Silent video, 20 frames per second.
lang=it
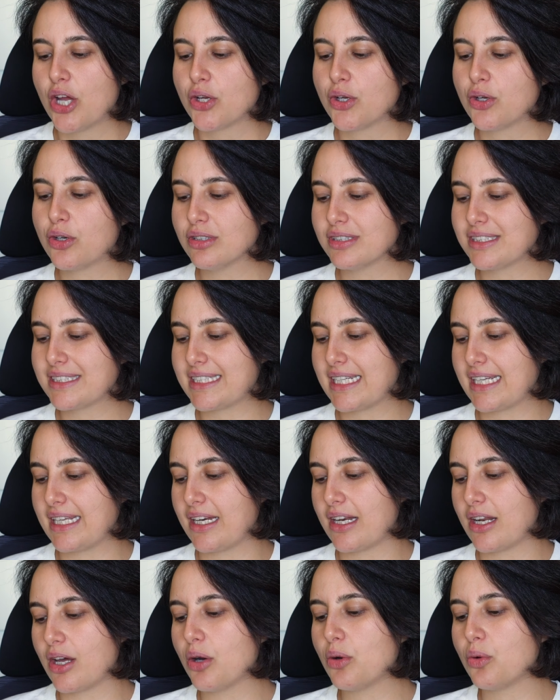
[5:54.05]

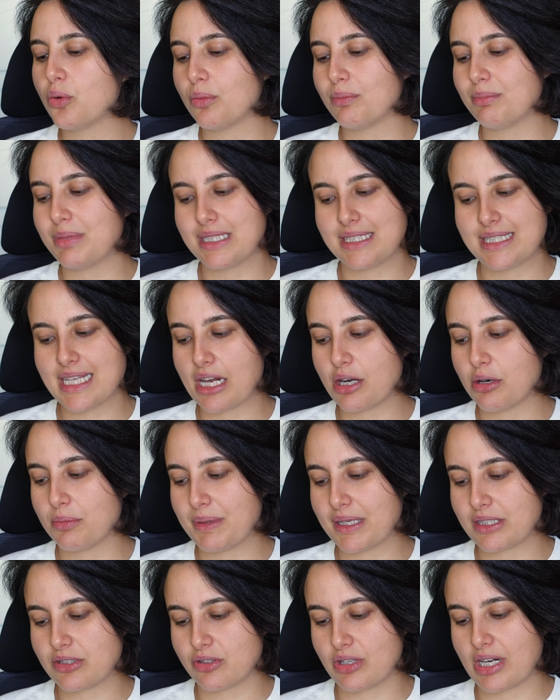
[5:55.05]
Gostin, un bizzarro
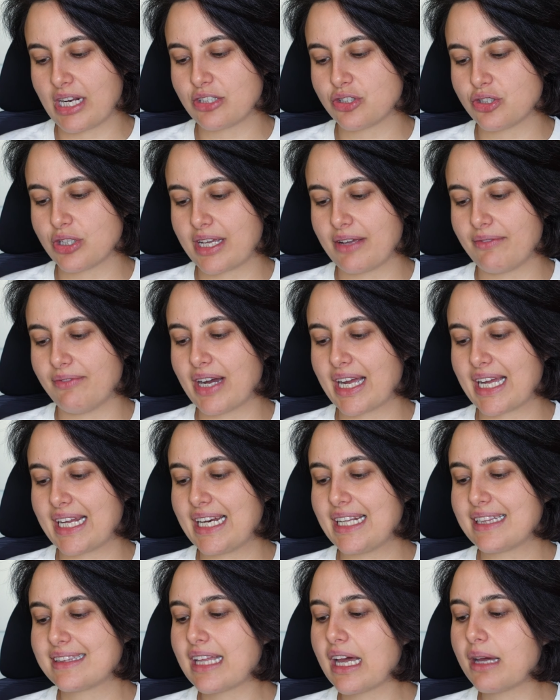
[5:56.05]
personaggio che vaga
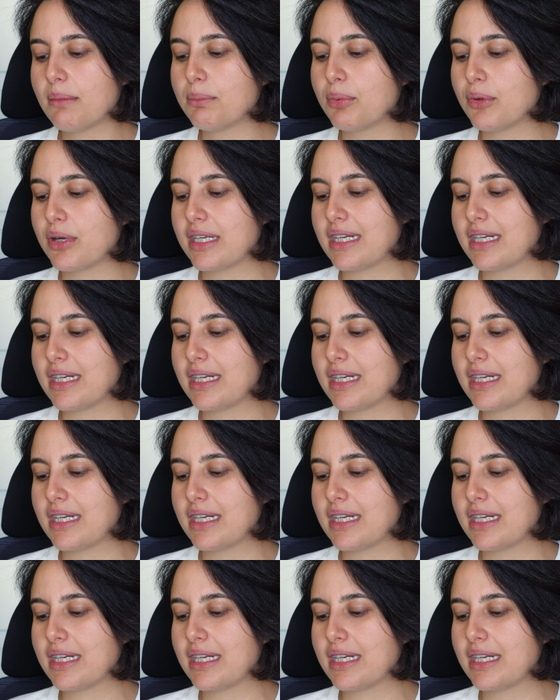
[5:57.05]
nel tempo,